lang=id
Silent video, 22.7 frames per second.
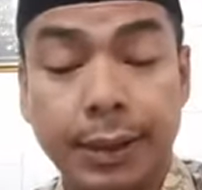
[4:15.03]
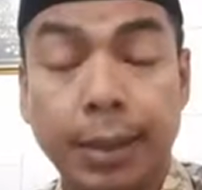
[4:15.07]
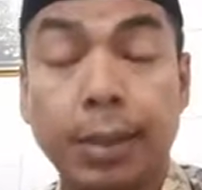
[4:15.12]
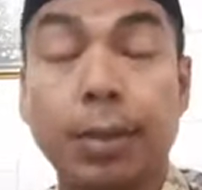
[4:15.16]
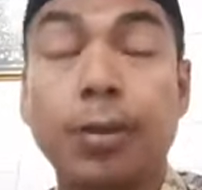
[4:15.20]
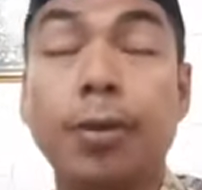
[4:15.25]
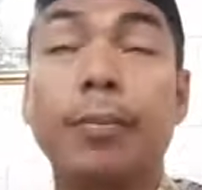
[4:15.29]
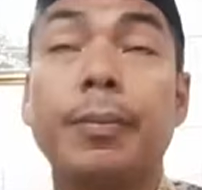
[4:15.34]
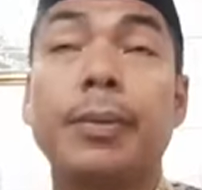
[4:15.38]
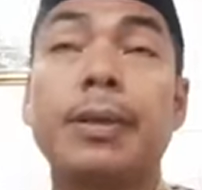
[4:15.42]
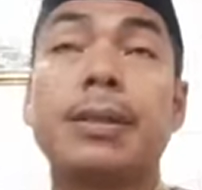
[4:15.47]

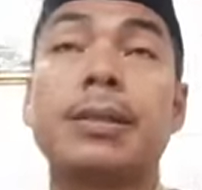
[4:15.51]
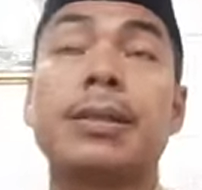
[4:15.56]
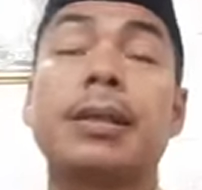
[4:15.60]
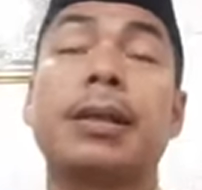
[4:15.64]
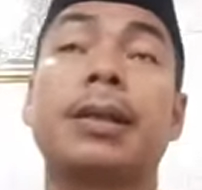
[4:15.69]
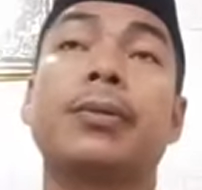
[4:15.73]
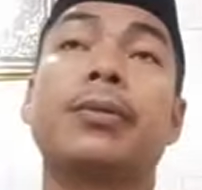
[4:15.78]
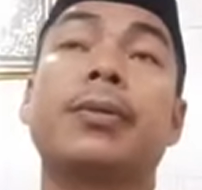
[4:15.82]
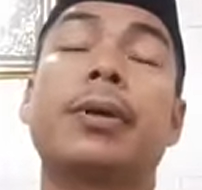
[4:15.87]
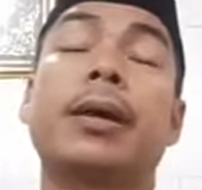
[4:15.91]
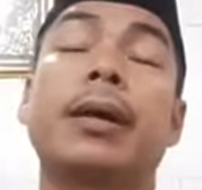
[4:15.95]
Iko
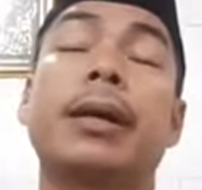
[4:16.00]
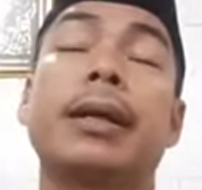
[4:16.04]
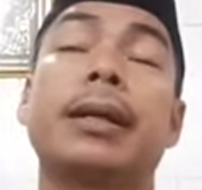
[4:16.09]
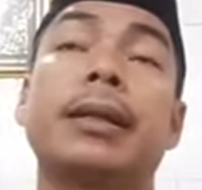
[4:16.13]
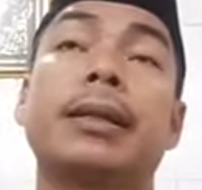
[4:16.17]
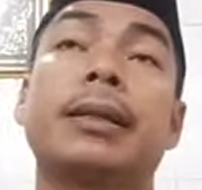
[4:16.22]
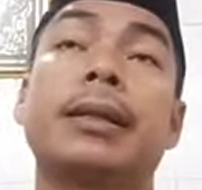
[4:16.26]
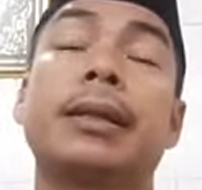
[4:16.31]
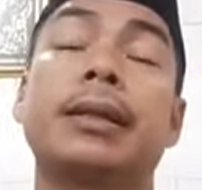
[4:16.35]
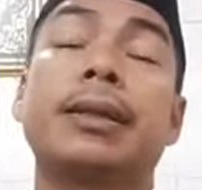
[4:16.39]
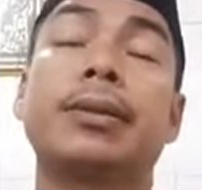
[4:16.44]
masih ada
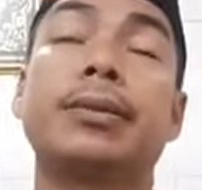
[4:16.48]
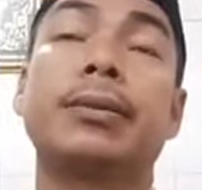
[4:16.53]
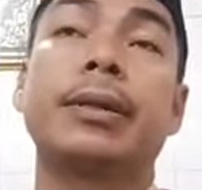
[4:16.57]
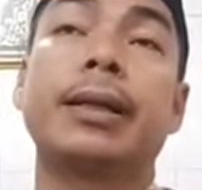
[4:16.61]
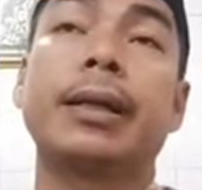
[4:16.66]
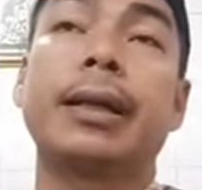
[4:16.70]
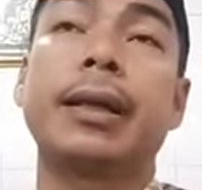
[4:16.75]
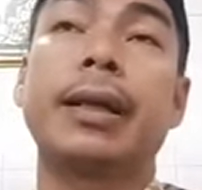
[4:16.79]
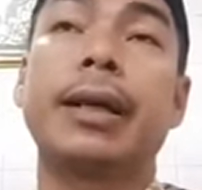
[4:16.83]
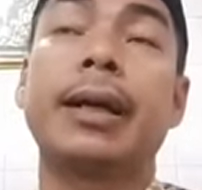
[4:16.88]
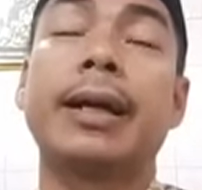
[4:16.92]
kaitannya
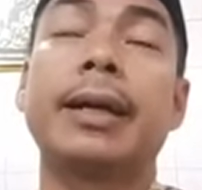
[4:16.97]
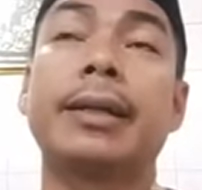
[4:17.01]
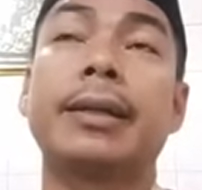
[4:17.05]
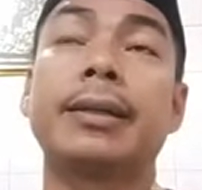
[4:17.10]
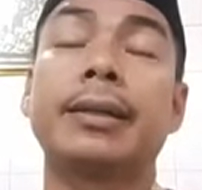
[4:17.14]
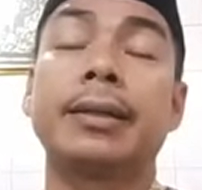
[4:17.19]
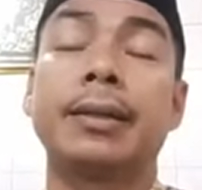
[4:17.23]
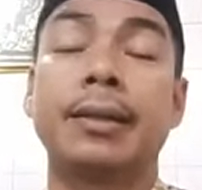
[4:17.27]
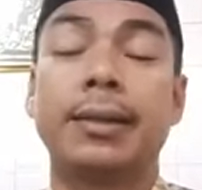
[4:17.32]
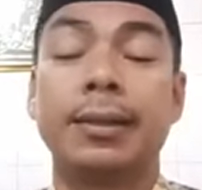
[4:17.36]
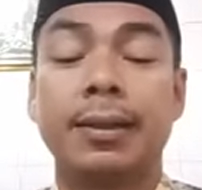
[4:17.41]

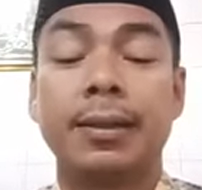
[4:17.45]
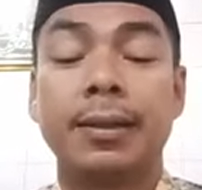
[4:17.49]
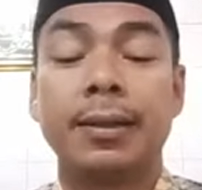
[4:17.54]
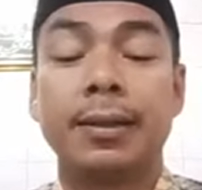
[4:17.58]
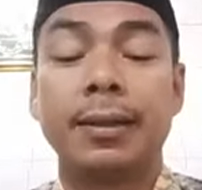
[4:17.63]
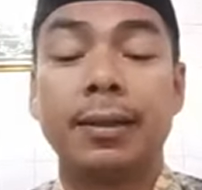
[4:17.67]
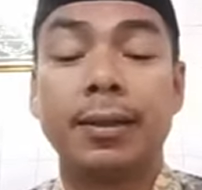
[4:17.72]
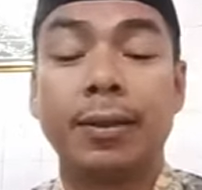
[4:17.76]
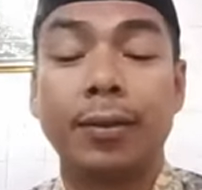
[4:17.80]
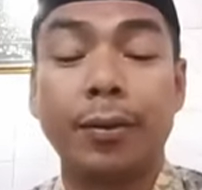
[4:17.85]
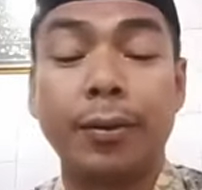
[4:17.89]
dengan
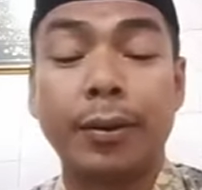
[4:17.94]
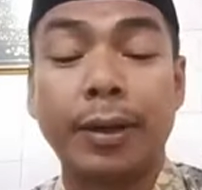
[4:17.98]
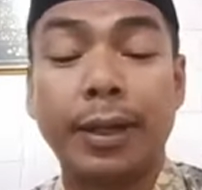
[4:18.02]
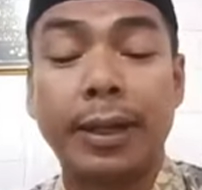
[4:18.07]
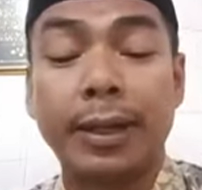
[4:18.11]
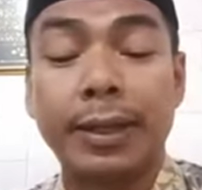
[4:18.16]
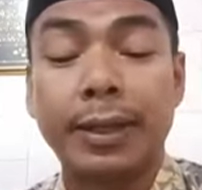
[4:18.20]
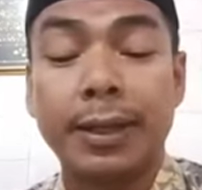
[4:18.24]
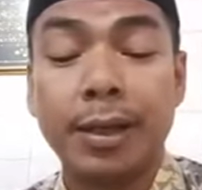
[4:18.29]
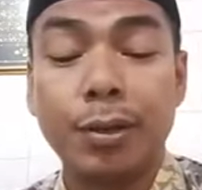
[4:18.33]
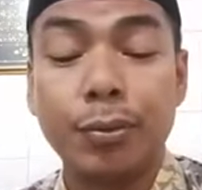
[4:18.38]

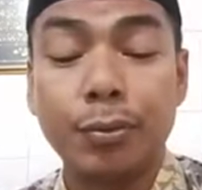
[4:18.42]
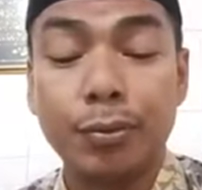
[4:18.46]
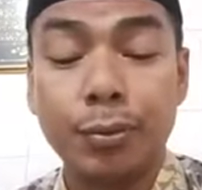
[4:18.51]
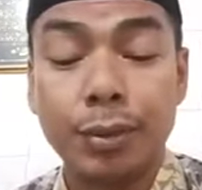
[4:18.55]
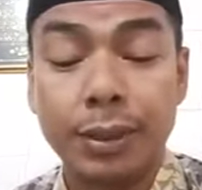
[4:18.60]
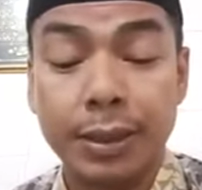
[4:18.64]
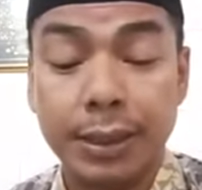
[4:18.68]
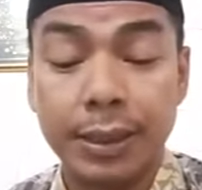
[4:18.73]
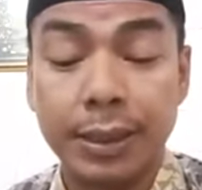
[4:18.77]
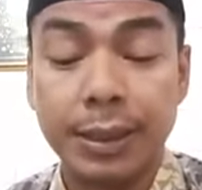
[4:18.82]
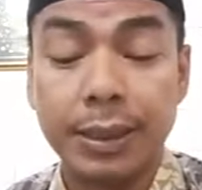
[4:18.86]
orang
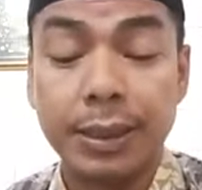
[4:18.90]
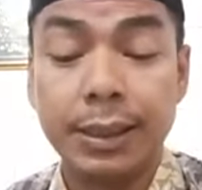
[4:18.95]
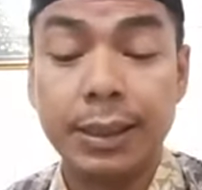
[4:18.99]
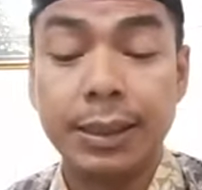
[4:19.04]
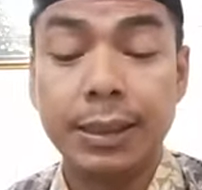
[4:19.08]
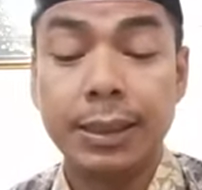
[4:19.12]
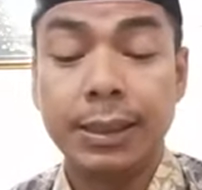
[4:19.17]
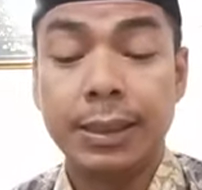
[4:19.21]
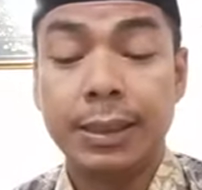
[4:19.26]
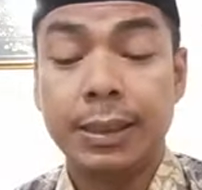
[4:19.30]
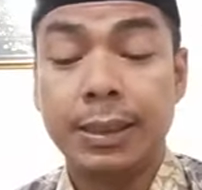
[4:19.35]

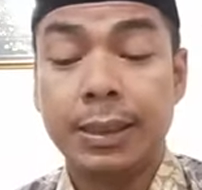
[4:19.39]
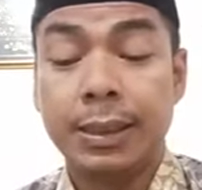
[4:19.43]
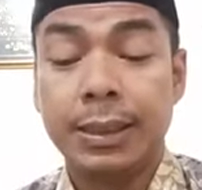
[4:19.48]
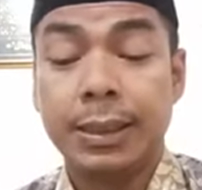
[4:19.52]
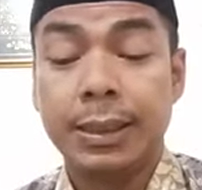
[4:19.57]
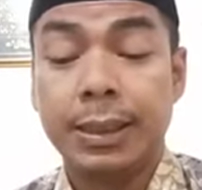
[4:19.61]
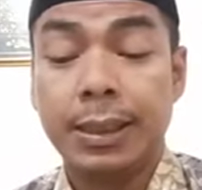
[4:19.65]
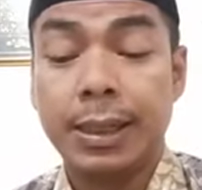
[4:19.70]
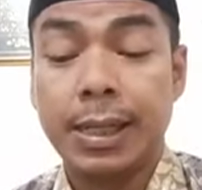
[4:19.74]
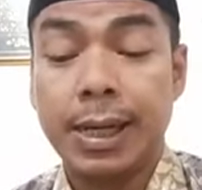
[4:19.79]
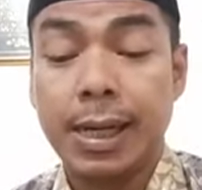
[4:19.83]
Yahudi
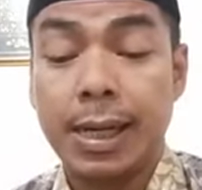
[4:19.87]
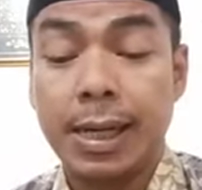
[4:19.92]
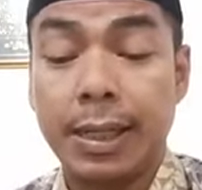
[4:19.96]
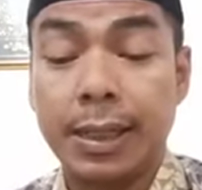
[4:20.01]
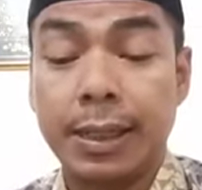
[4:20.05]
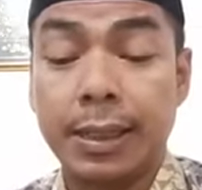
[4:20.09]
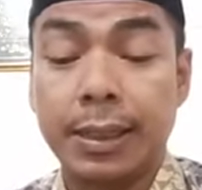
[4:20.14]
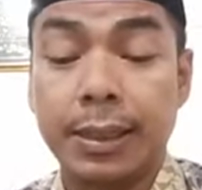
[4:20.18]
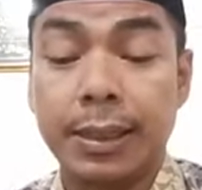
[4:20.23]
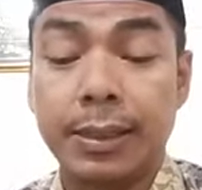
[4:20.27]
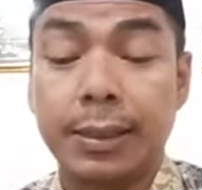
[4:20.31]

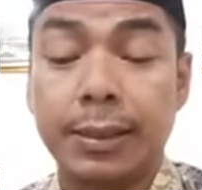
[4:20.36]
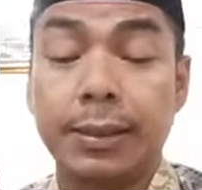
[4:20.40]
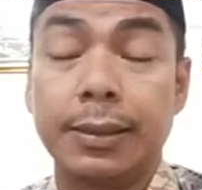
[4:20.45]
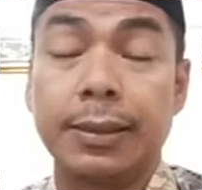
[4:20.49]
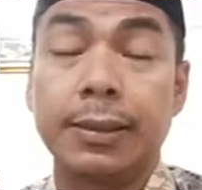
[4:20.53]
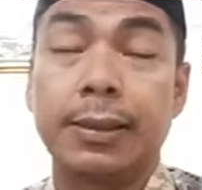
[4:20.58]
yang